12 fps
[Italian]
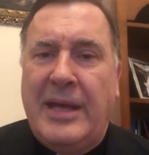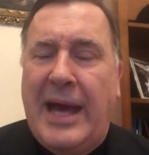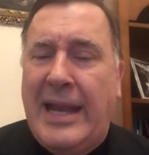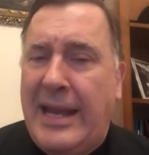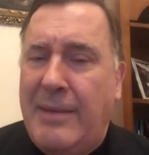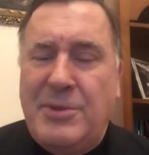
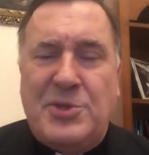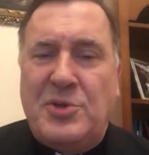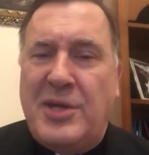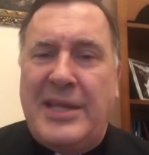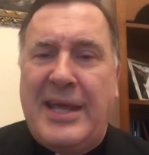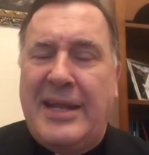A lei
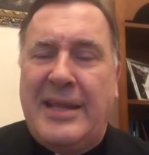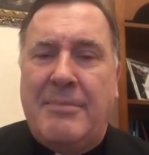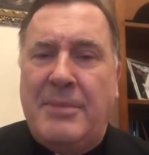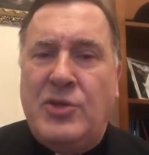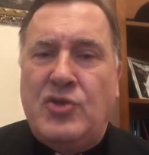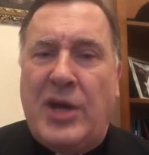bisogna dare da
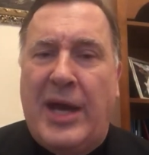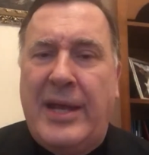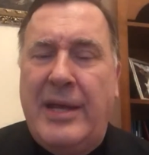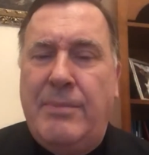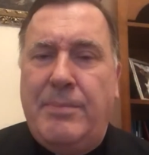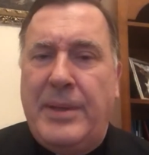
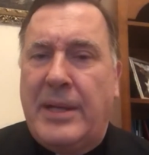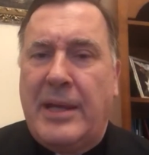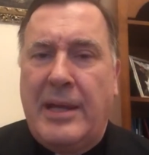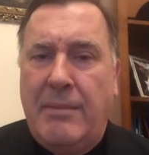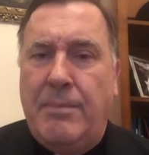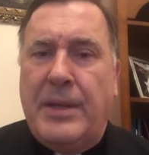mangiare
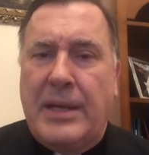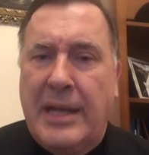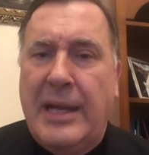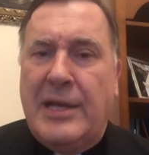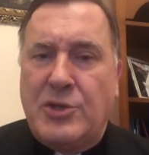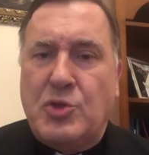perché?
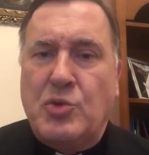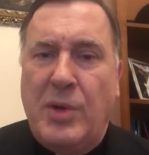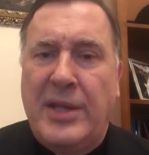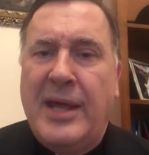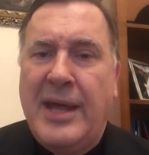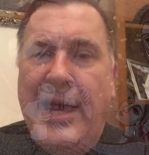Perché la
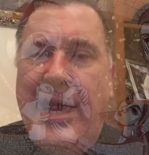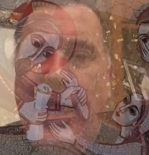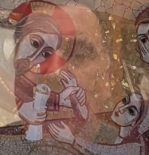sua è